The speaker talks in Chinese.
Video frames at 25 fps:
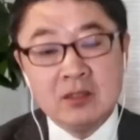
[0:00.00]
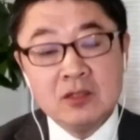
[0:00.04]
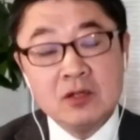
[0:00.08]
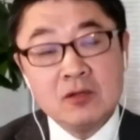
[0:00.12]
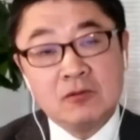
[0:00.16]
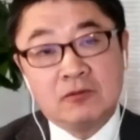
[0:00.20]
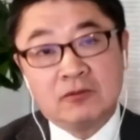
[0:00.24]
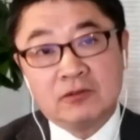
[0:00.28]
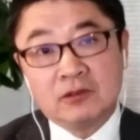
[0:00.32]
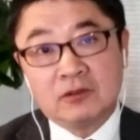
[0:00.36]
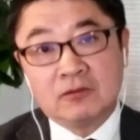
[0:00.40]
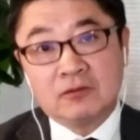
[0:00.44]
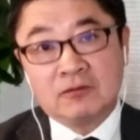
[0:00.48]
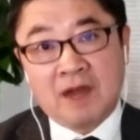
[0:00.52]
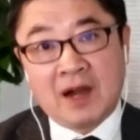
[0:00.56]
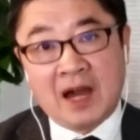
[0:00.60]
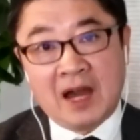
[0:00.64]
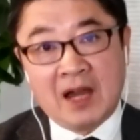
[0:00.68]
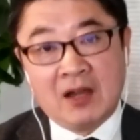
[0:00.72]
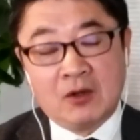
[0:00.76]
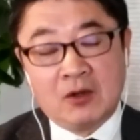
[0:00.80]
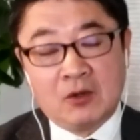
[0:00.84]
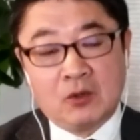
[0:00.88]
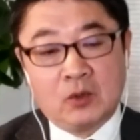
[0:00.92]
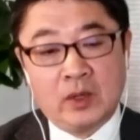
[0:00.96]
够
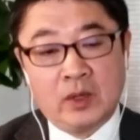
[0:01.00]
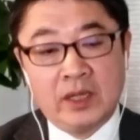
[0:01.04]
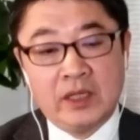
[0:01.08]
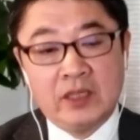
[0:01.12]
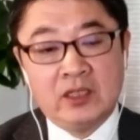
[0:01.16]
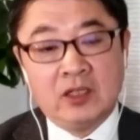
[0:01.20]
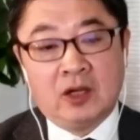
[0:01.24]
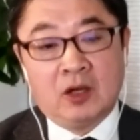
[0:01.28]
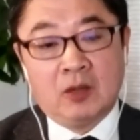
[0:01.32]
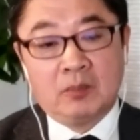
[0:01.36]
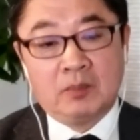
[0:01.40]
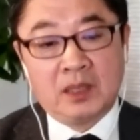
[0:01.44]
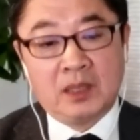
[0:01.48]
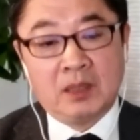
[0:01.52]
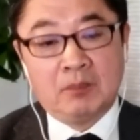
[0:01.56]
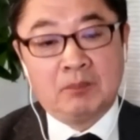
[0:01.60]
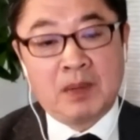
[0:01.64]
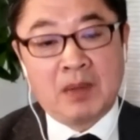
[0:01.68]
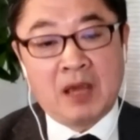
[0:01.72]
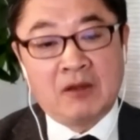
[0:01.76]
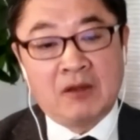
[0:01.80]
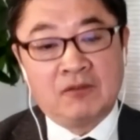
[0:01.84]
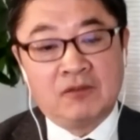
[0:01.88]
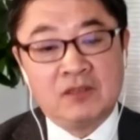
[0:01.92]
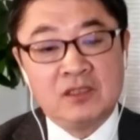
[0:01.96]
挽回要比
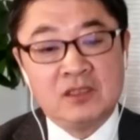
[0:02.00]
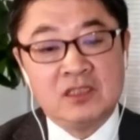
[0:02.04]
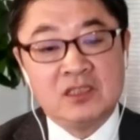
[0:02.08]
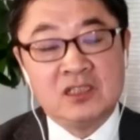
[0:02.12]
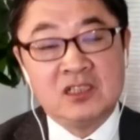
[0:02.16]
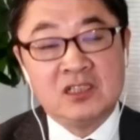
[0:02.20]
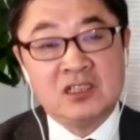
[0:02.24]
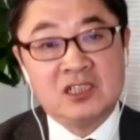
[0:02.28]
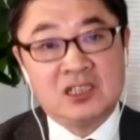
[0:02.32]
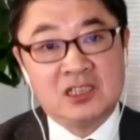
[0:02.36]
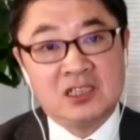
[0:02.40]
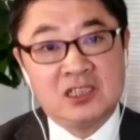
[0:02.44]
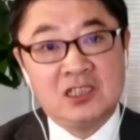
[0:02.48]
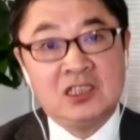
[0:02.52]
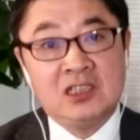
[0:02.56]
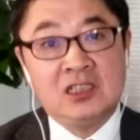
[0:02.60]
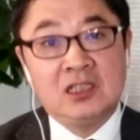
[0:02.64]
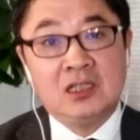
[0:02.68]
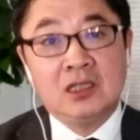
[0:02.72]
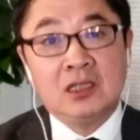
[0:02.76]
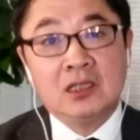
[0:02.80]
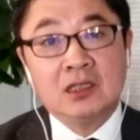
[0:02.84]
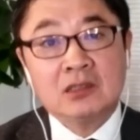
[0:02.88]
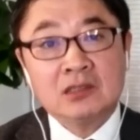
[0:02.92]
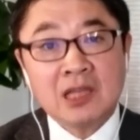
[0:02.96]
百分之十一
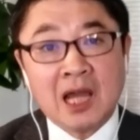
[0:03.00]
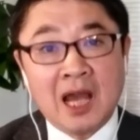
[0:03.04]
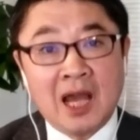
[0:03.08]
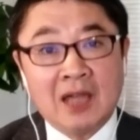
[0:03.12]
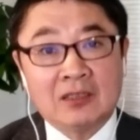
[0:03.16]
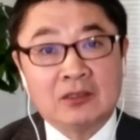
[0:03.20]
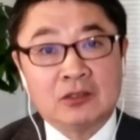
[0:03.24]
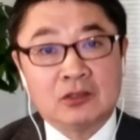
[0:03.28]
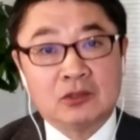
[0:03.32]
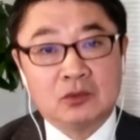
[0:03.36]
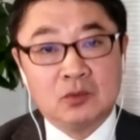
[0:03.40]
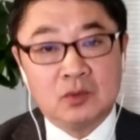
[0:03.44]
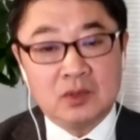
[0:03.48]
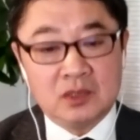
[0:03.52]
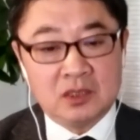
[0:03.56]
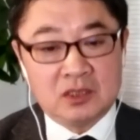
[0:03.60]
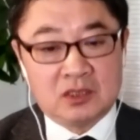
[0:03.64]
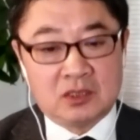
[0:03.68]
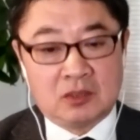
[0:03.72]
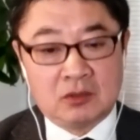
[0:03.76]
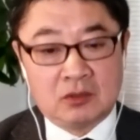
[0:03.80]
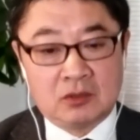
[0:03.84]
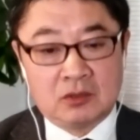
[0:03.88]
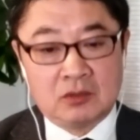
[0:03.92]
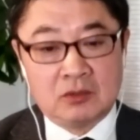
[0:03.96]
大得多的
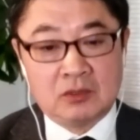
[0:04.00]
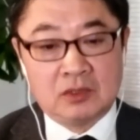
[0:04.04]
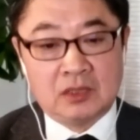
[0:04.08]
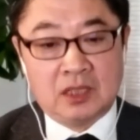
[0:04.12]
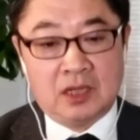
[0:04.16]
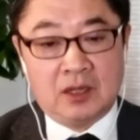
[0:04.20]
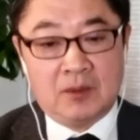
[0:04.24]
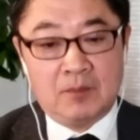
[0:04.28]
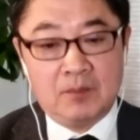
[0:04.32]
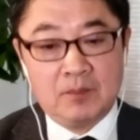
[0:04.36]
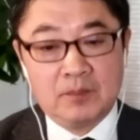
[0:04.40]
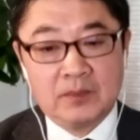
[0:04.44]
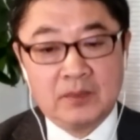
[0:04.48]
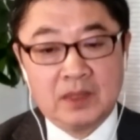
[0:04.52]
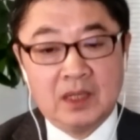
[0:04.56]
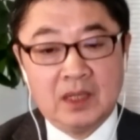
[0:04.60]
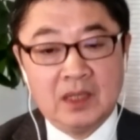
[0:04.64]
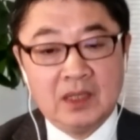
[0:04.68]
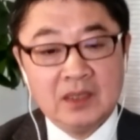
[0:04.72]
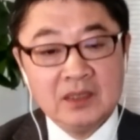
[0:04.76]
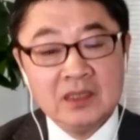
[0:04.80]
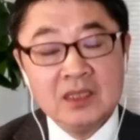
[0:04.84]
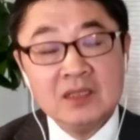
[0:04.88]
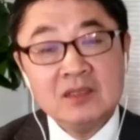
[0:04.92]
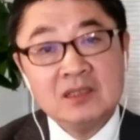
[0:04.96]
销售额，
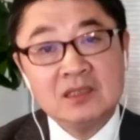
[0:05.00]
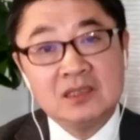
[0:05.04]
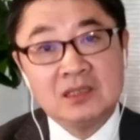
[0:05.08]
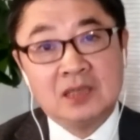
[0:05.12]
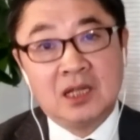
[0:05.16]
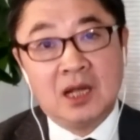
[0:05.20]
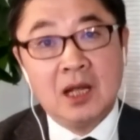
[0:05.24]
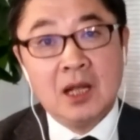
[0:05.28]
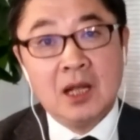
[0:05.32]
因此呢，